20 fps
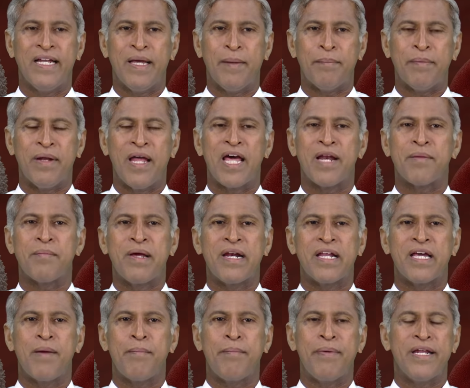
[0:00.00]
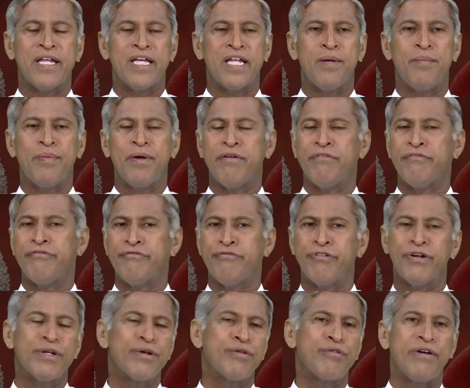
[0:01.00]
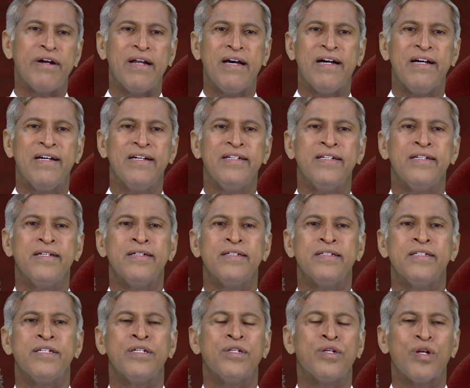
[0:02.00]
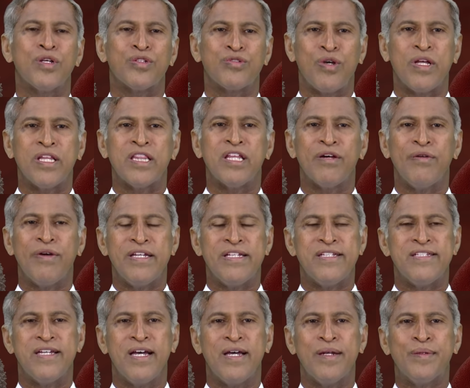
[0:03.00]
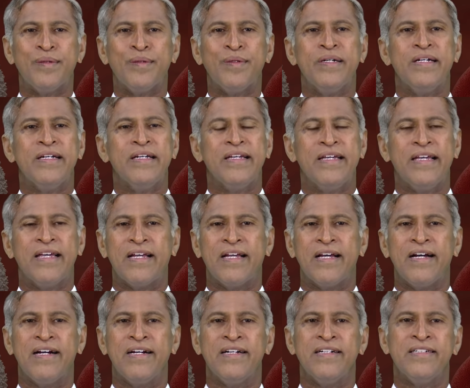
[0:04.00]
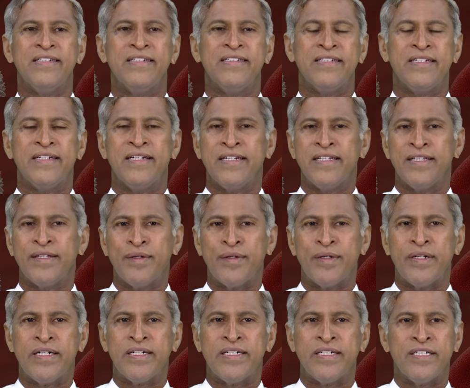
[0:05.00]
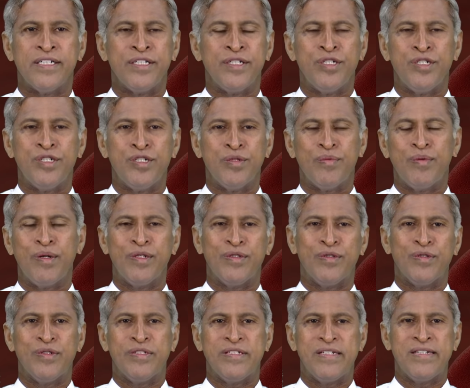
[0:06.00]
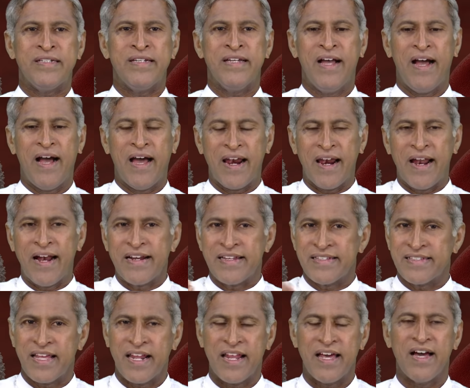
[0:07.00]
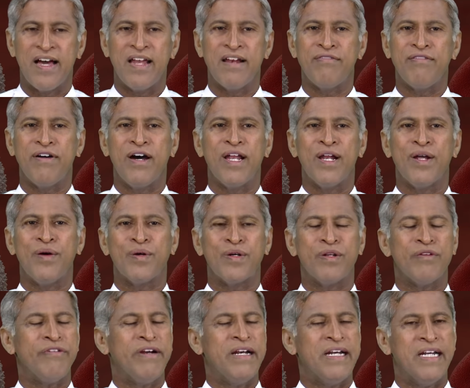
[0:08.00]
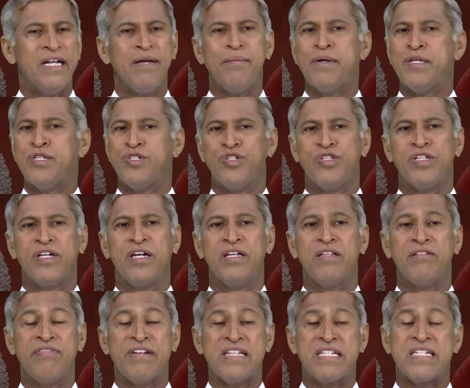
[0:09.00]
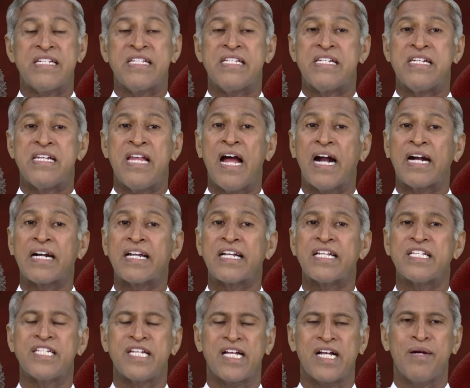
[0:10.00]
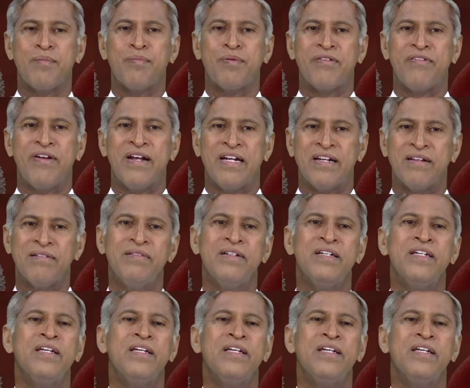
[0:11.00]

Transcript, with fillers: అబ్నార్మల్గా పెరిగినప్పుడు ఎవ్వరు కూడా ఇంట్లో సొంత వైద్యాలు ఇక ఏదైనా యూట్యూబ్లో చూసి అలాంటి సలహాలు ఫాలో అవటం వెంటనే మంచిది కాదు ఫస్ట్ డాక్టర్ చెకప్కి వెళ్ళటం